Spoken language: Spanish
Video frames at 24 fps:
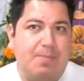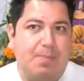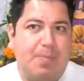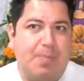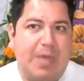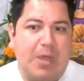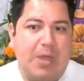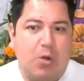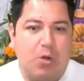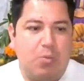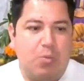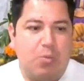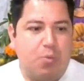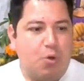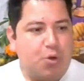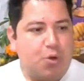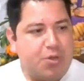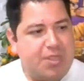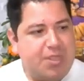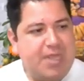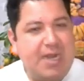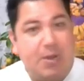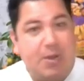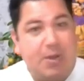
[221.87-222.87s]
pero el
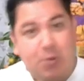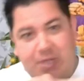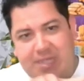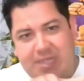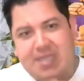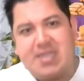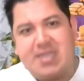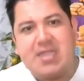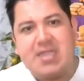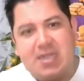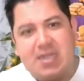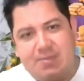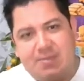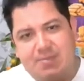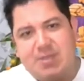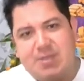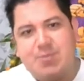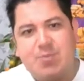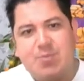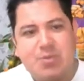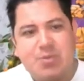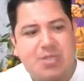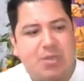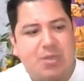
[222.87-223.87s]
borde, la orillita del
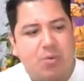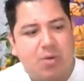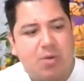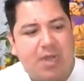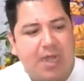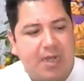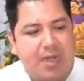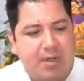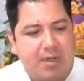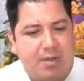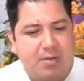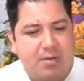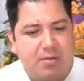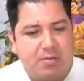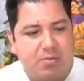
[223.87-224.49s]
mismo celular,